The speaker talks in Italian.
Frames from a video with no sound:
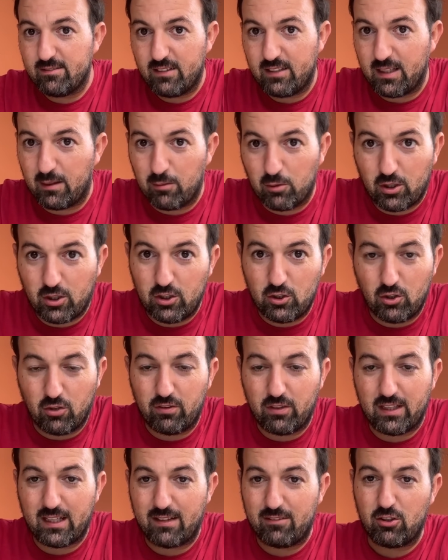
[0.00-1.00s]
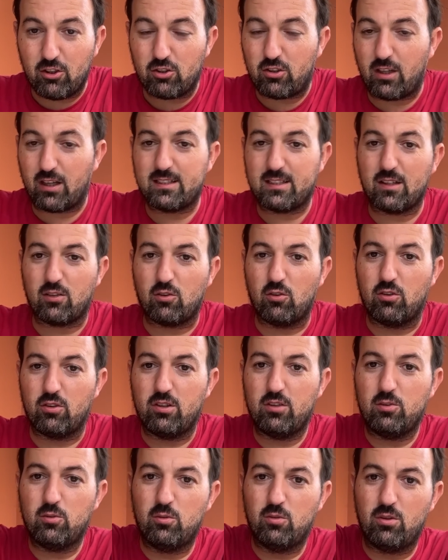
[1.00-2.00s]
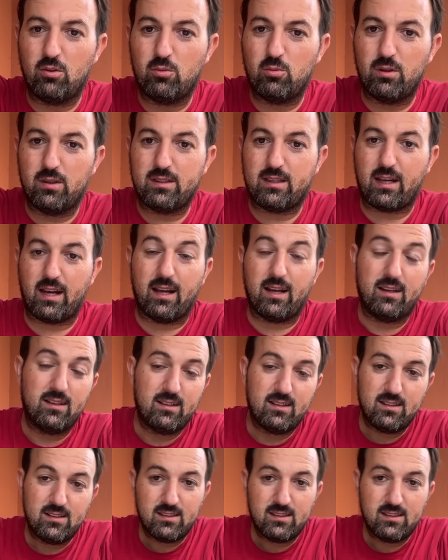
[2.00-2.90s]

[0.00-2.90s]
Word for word: Vediamo chi indovina, vi do 3 secondi, uno, due, tre